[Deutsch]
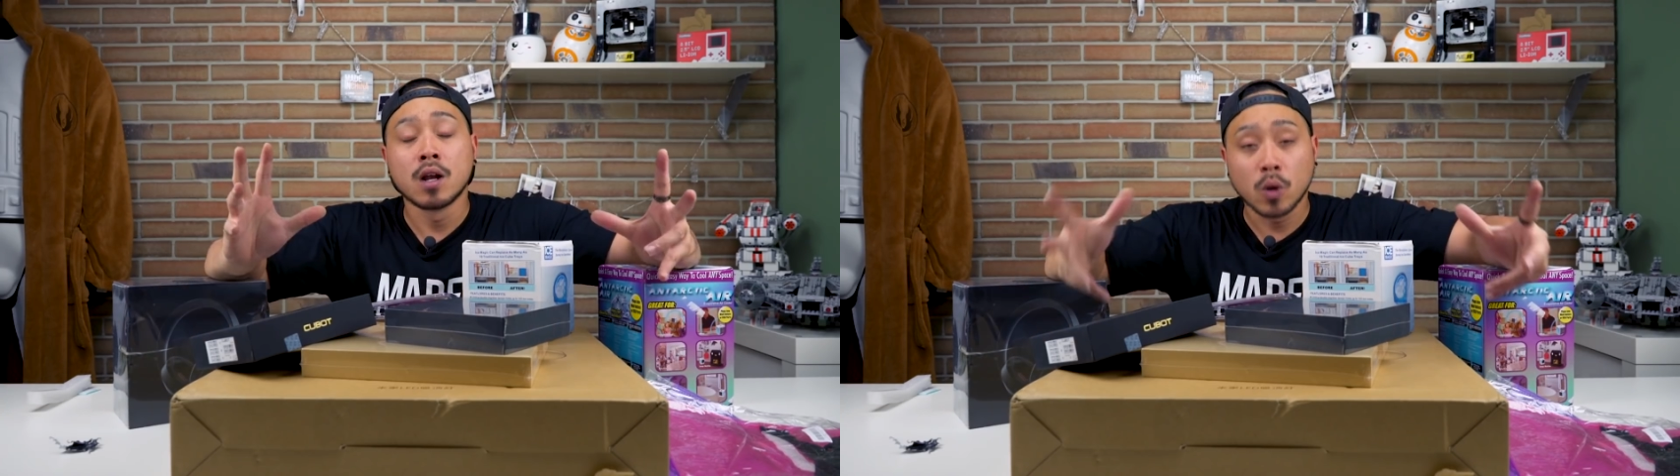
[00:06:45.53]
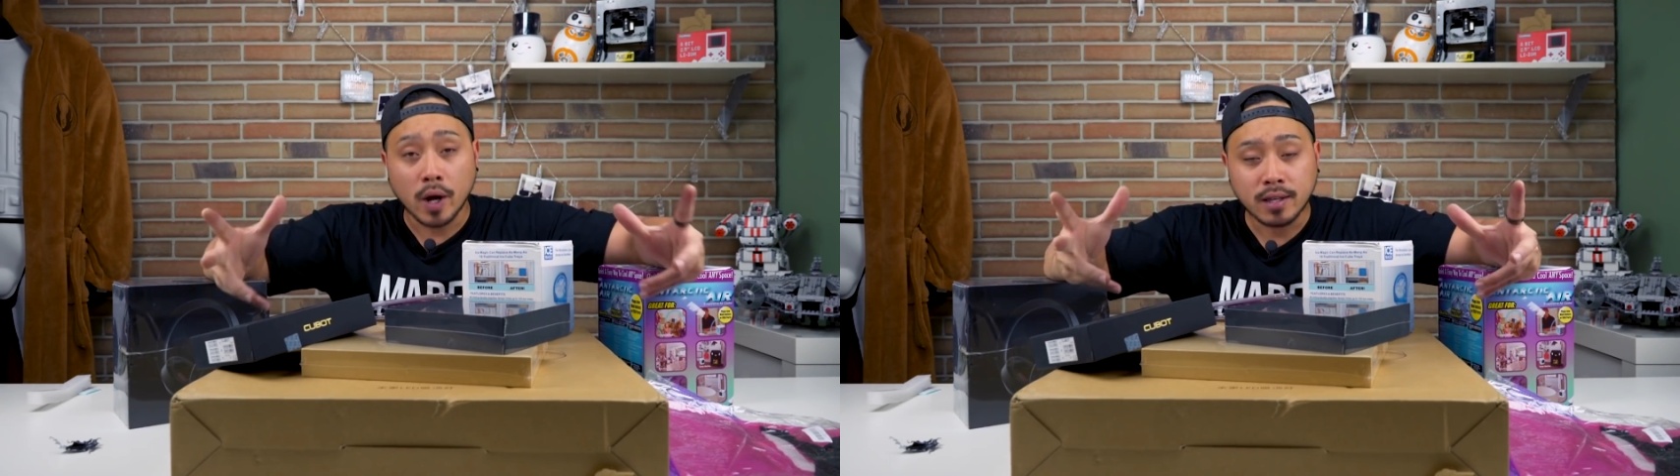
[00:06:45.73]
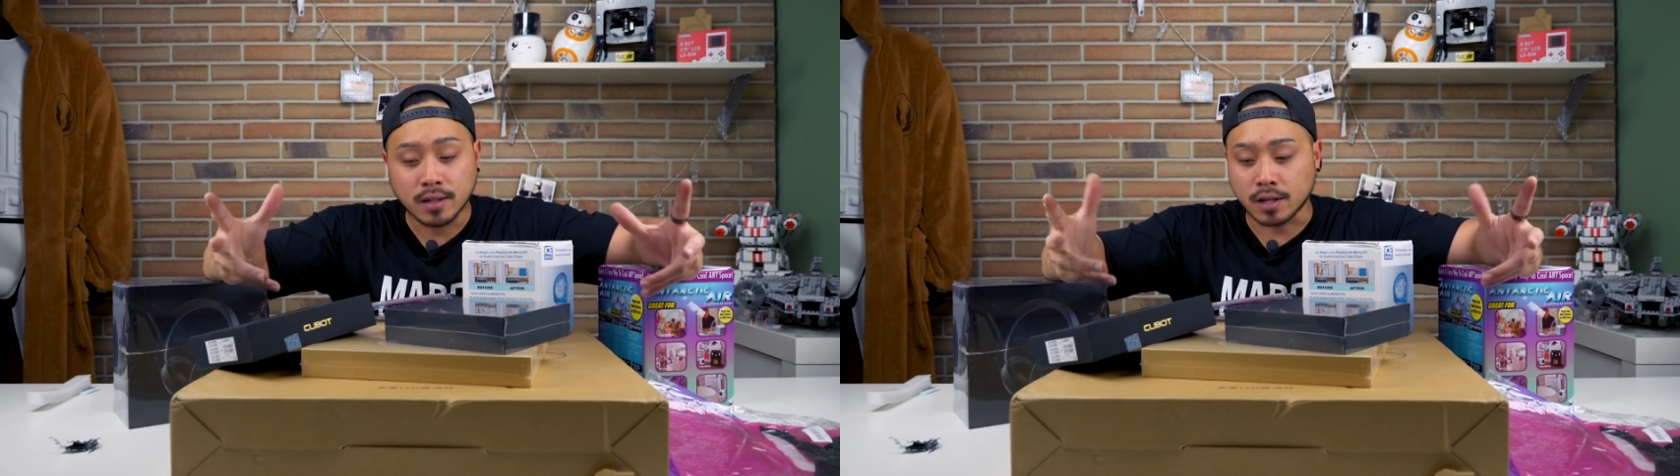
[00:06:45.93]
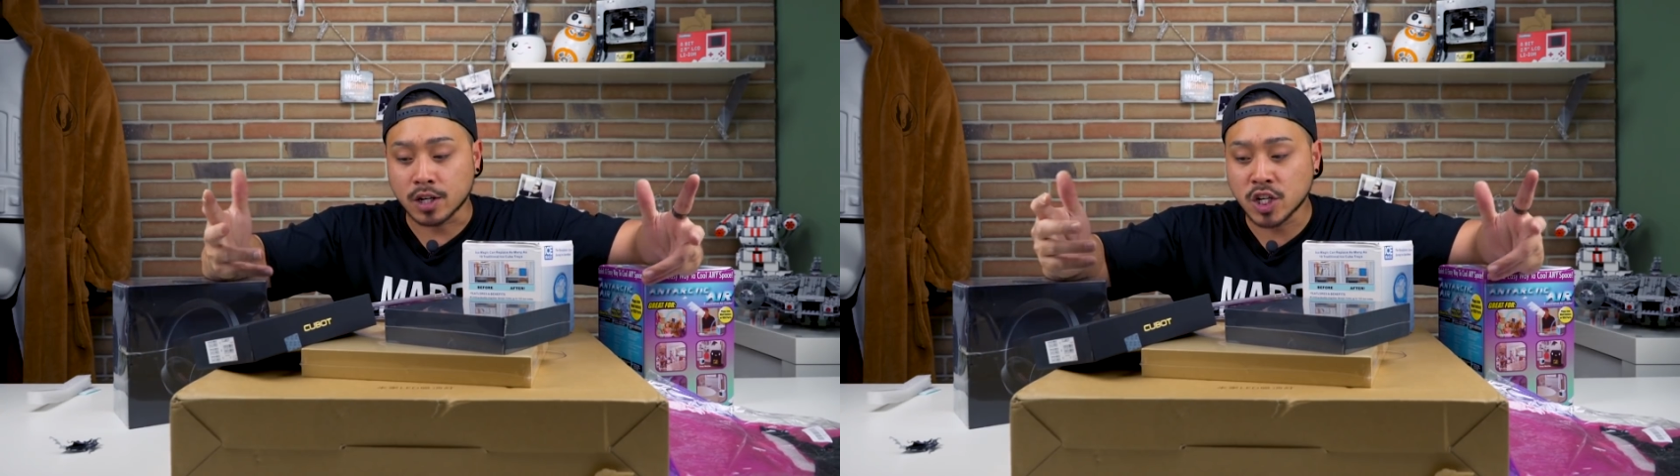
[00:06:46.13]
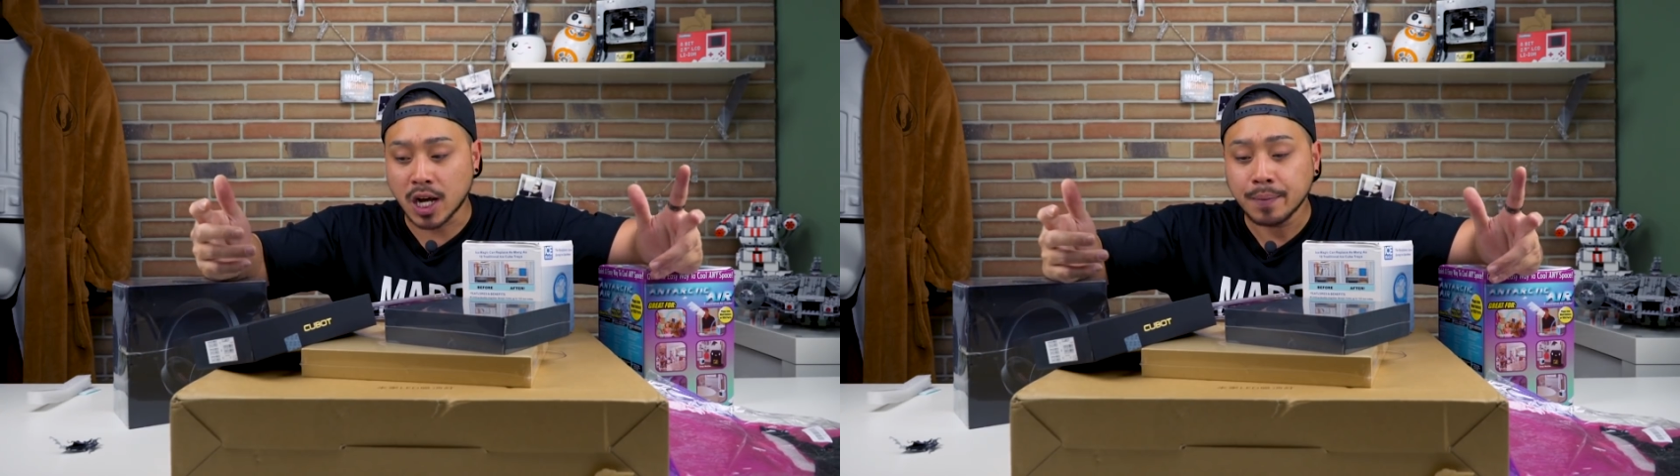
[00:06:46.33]
Leute,
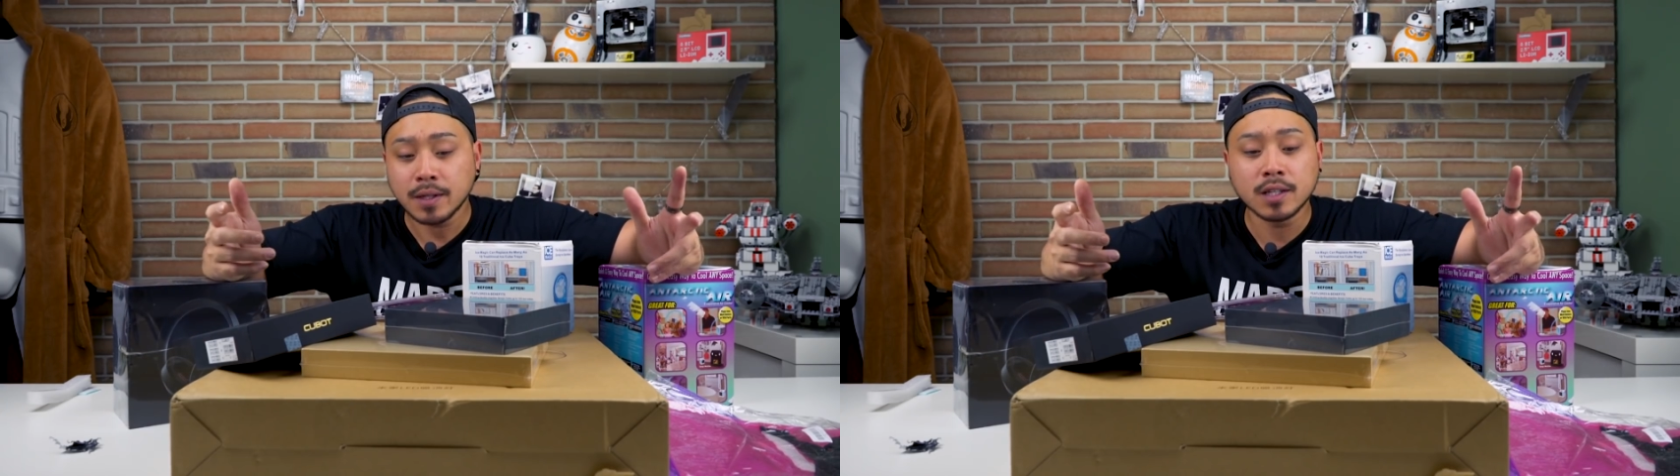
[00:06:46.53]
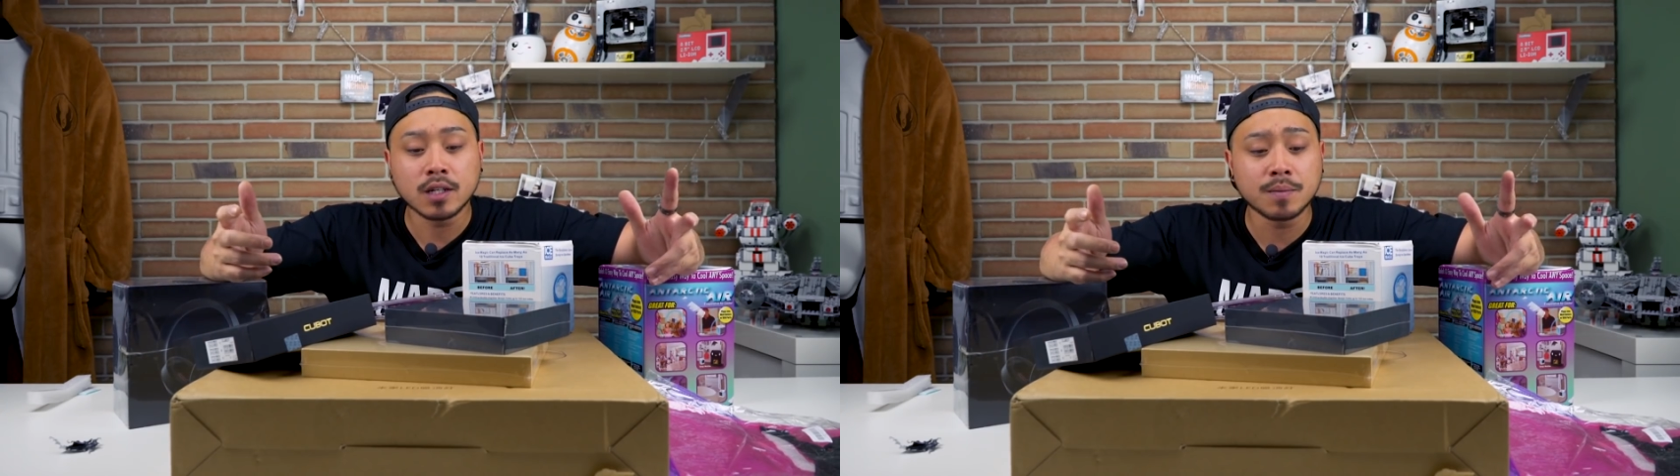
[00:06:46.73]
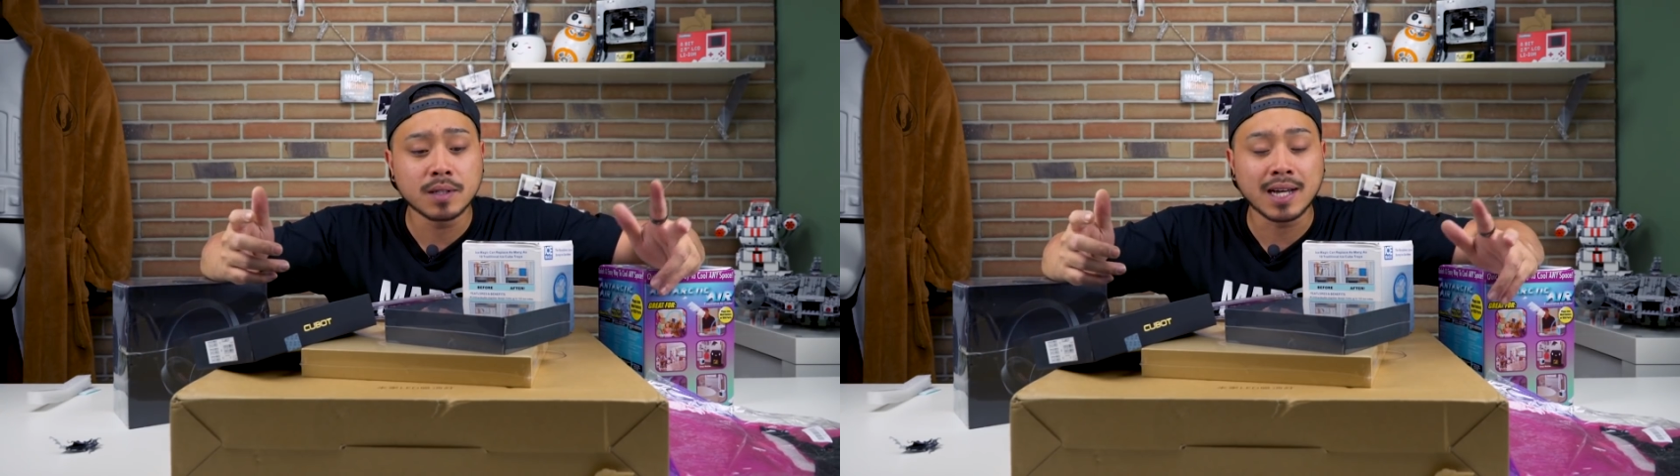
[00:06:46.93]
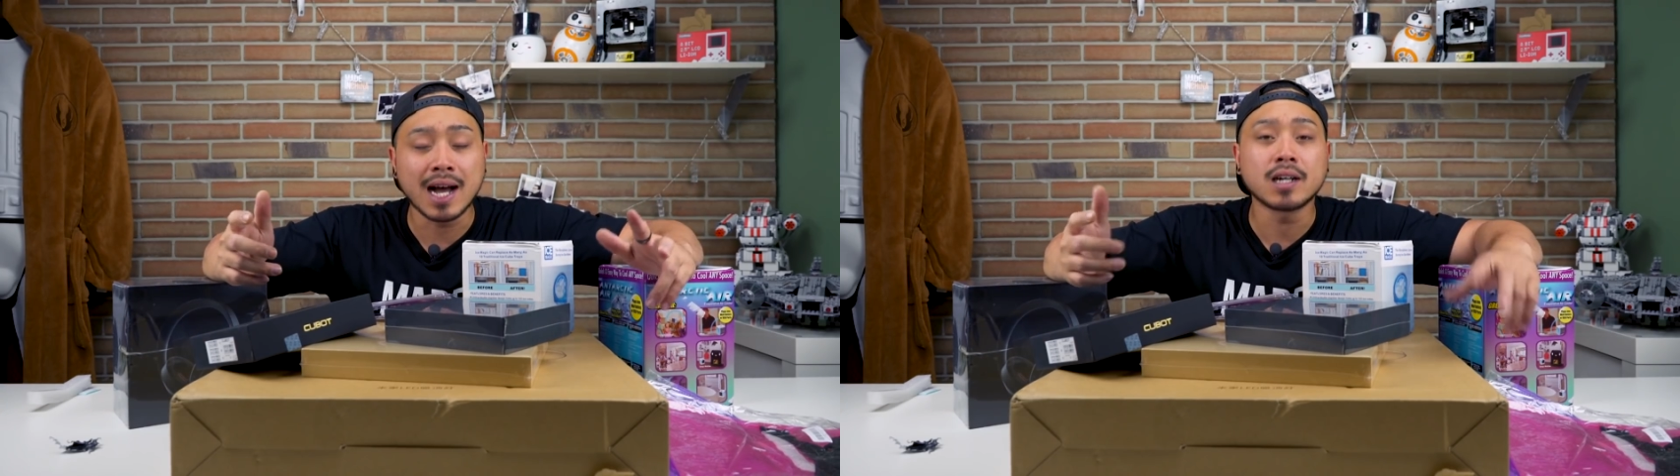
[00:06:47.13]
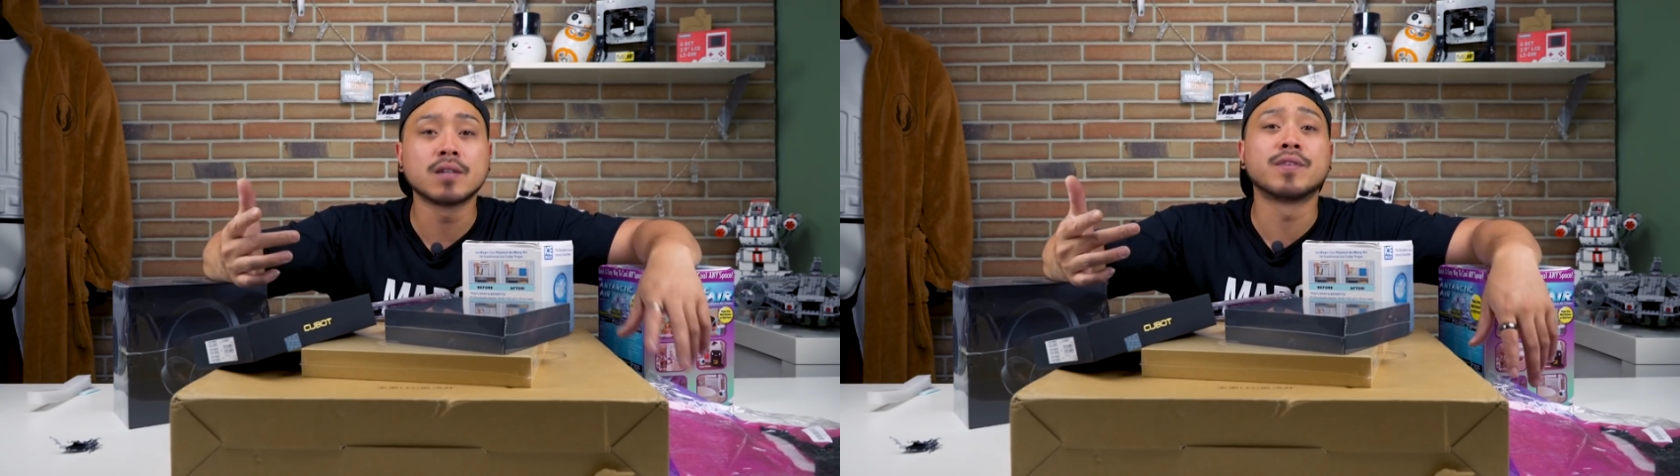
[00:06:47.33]
schreibt in die
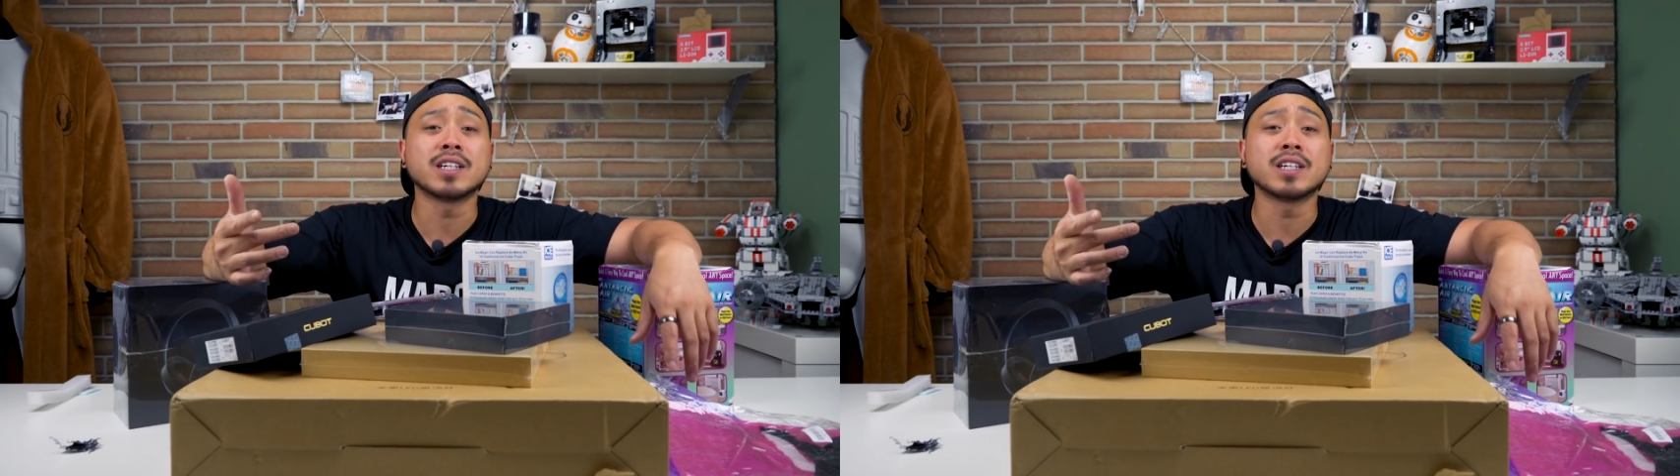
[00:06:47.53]
Kommentare,